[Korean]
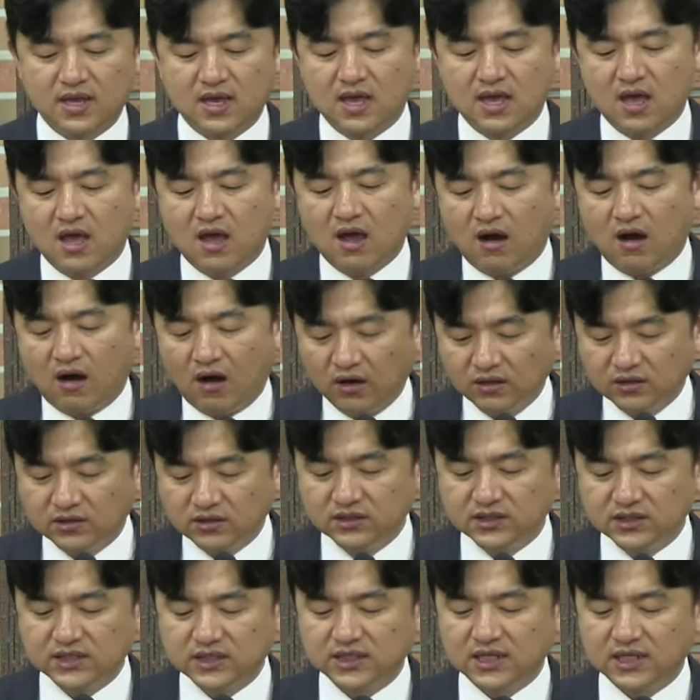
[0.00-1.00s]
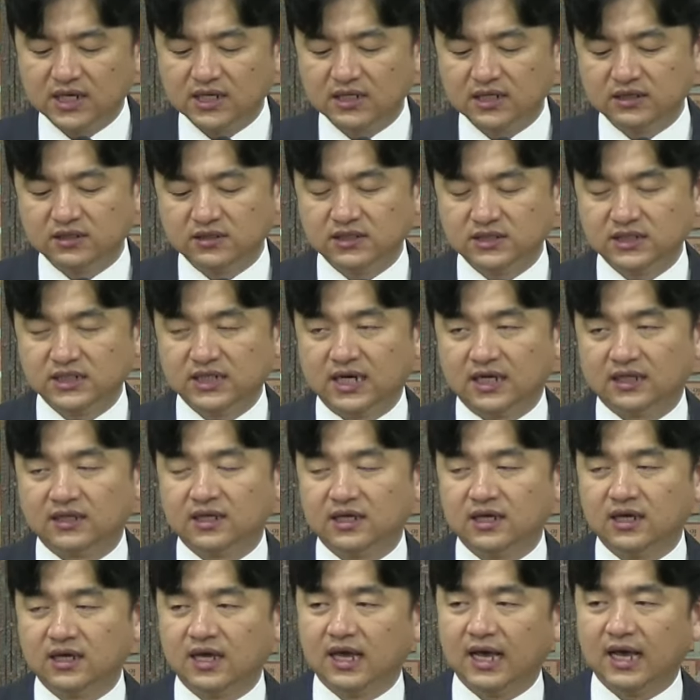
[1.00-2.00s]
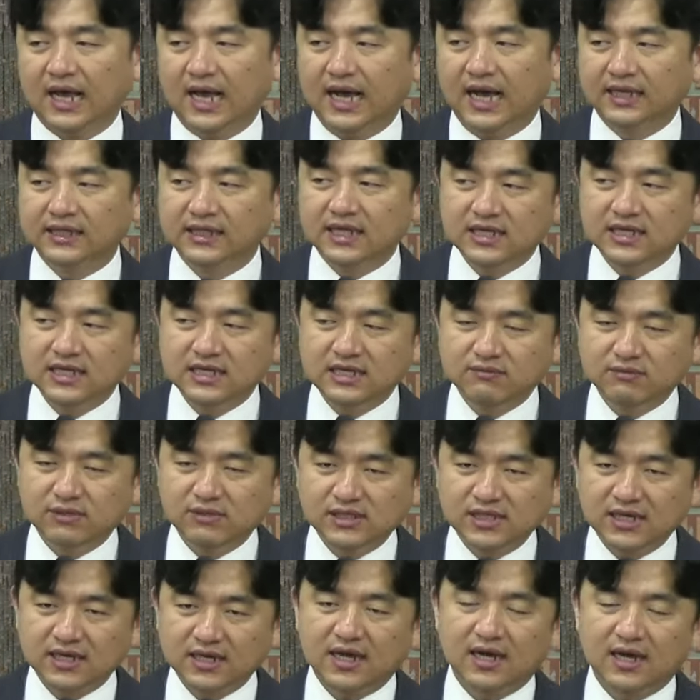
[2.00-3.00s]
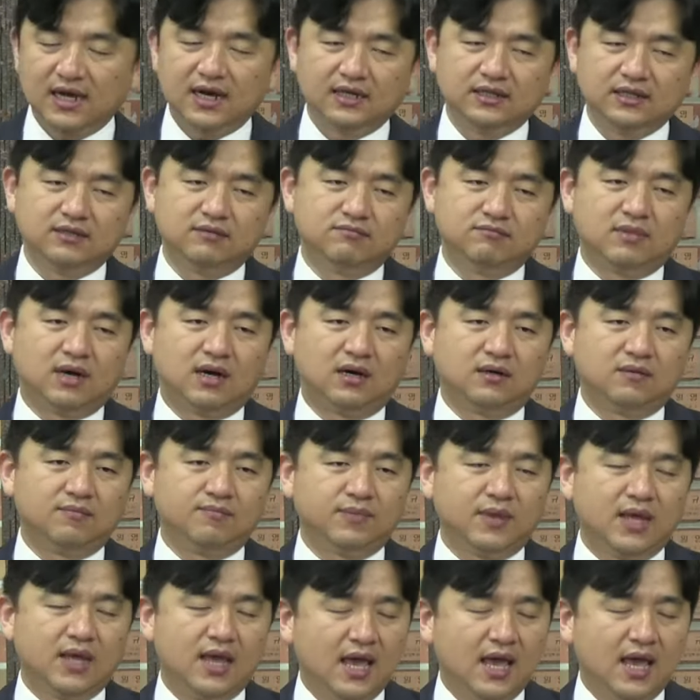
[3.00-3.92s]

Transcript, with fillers: 어느 신앙이든지 간에 하나님을 생각하는 마음,